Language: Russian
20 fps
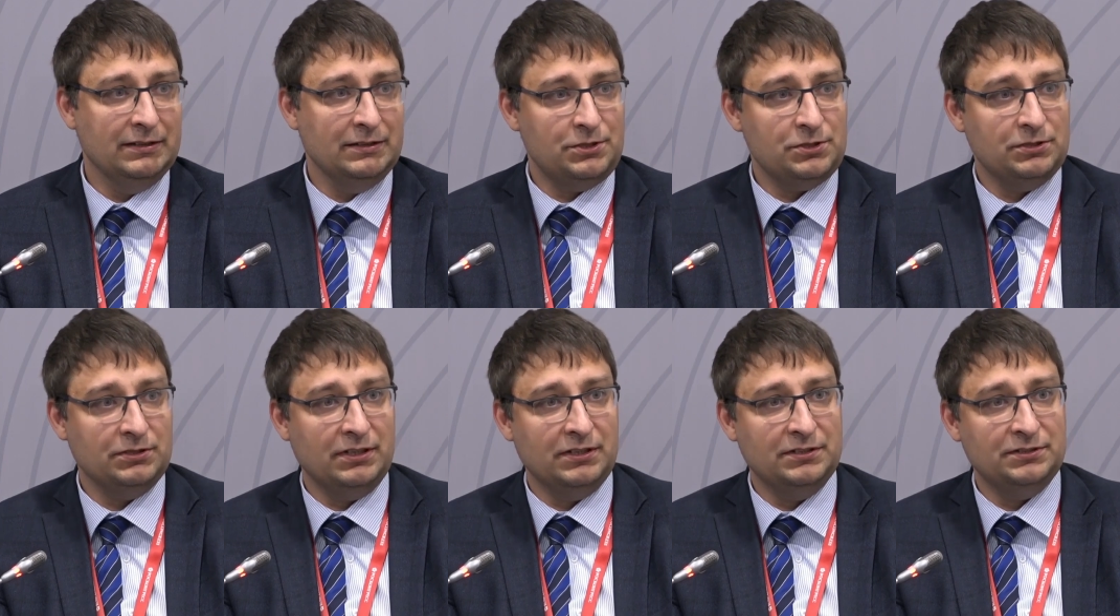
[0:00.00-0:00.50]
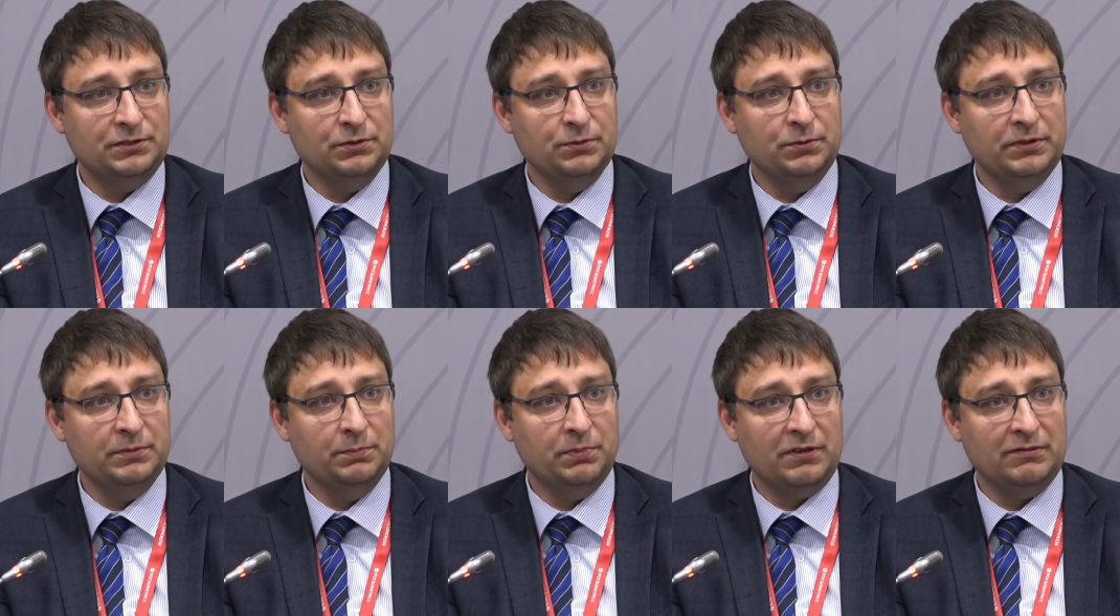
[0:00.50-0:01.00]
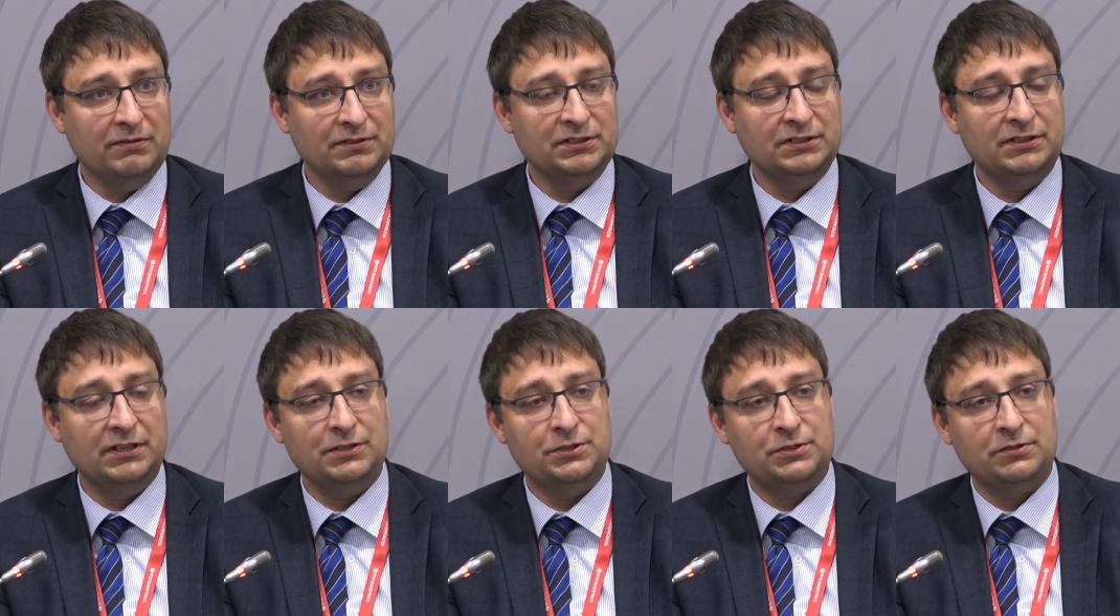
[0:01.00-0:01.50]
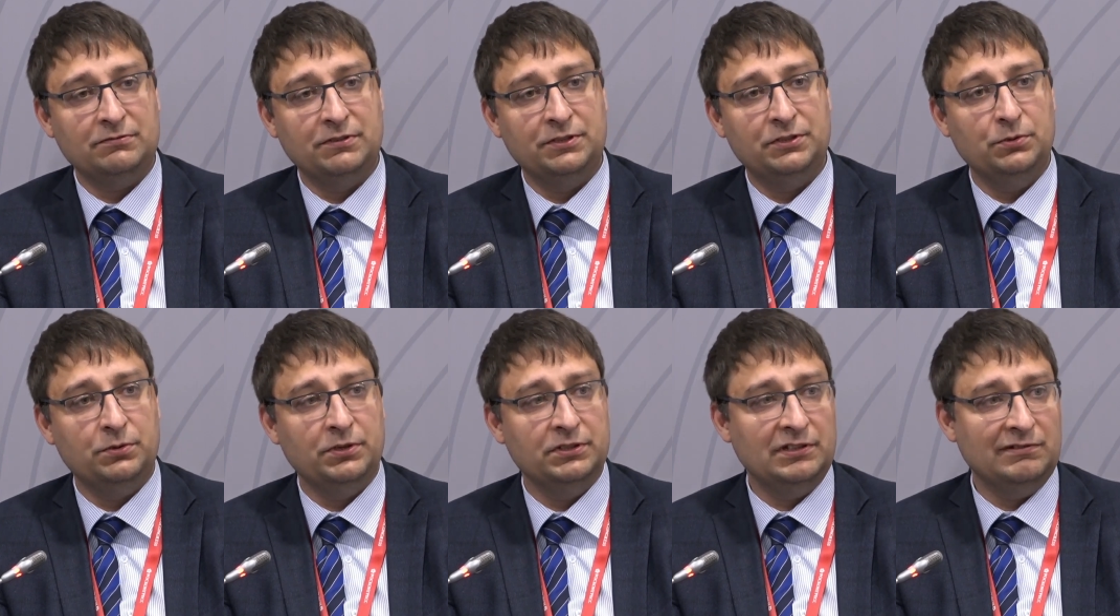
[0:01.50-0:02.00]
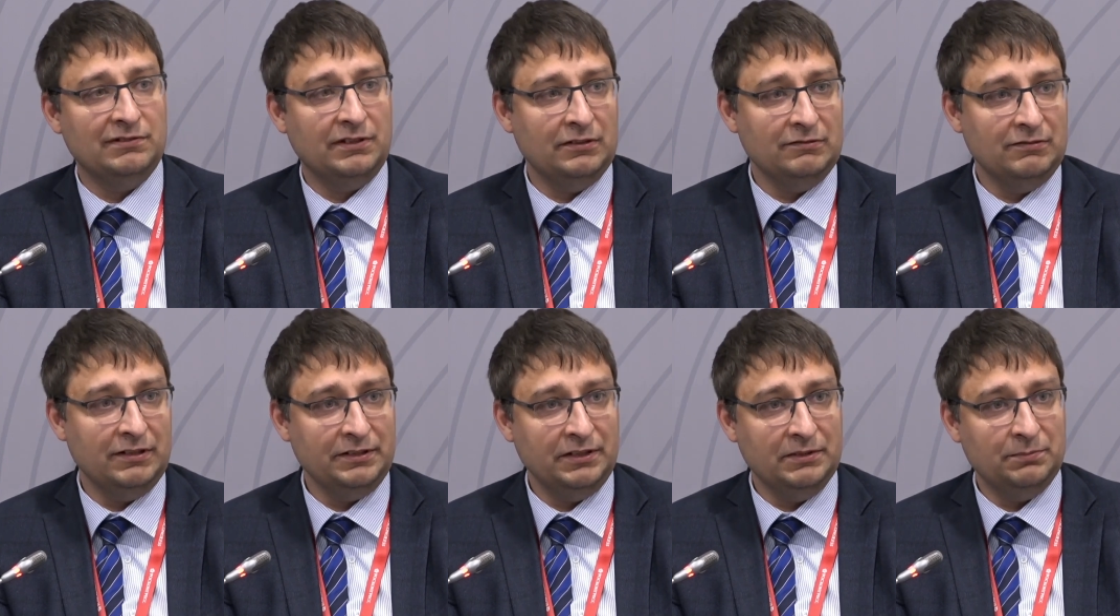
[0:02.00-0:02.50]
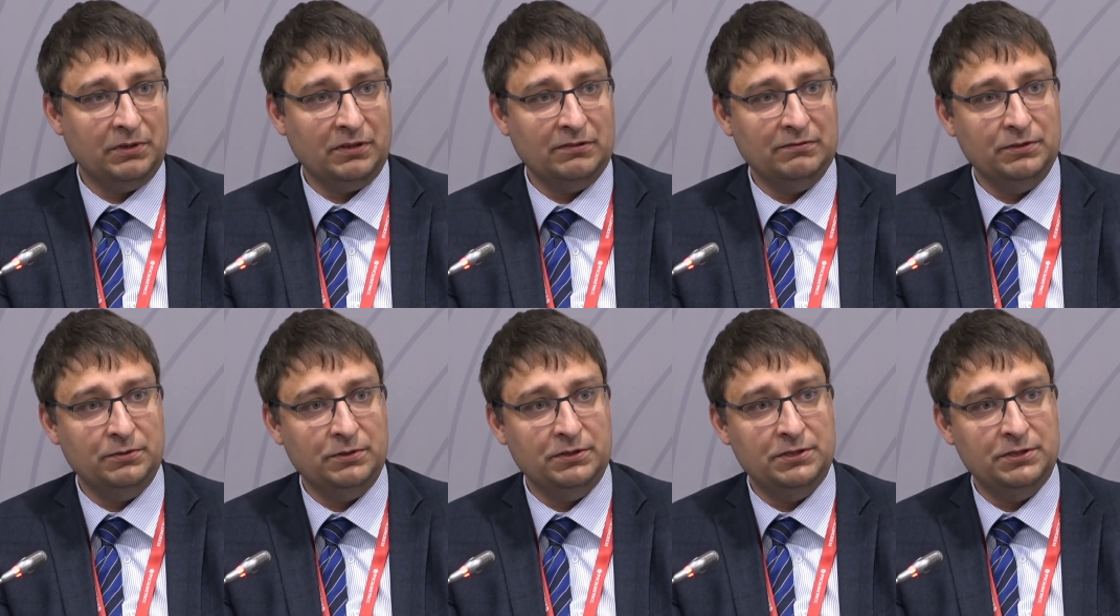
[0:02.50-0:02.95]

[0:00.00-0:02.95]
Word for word: начиная с теории права, заканчивая теорией толкования права,